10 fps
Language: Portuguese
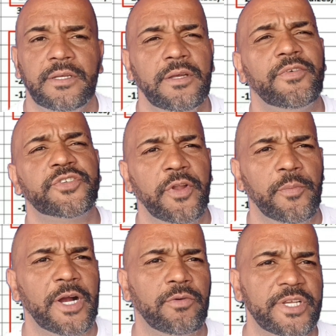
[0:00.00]
E eu vou te falar
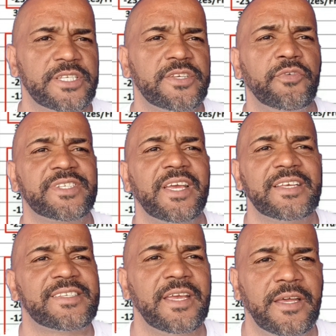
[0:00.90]
uma coisa: se você
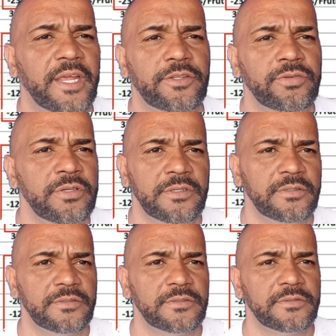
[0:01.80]
quer segredo,
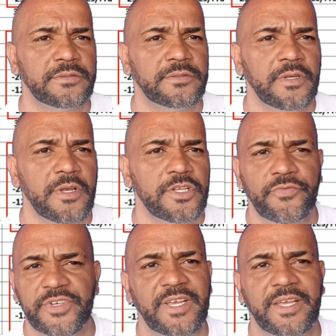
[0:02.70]

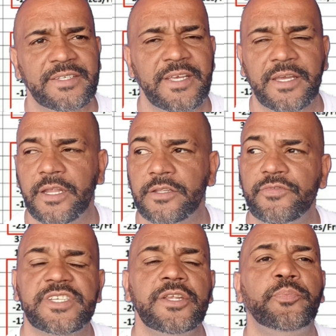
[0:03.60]
se você quer segredo,
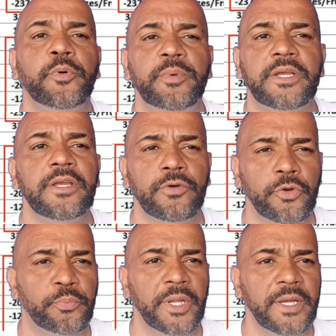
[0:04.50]
você não publica em
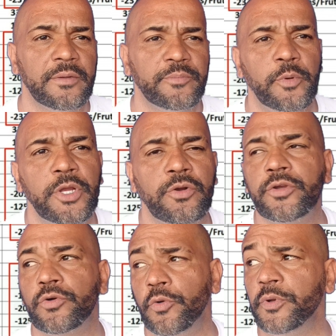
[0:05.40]
grupo, né? Publicou
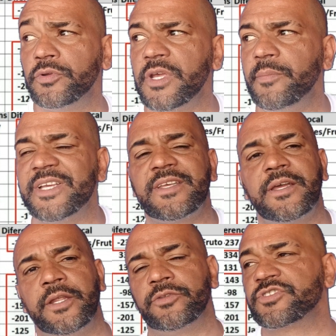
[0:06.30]
em grupo, não tem mais
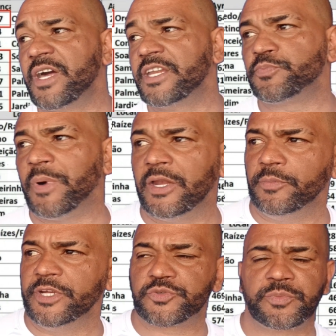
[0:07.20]
segredo, os caras
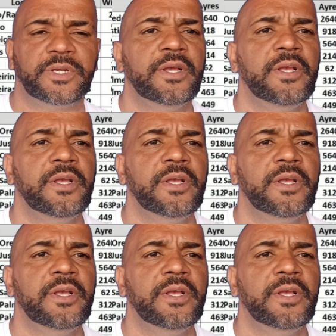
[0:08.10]
espalham mesmo.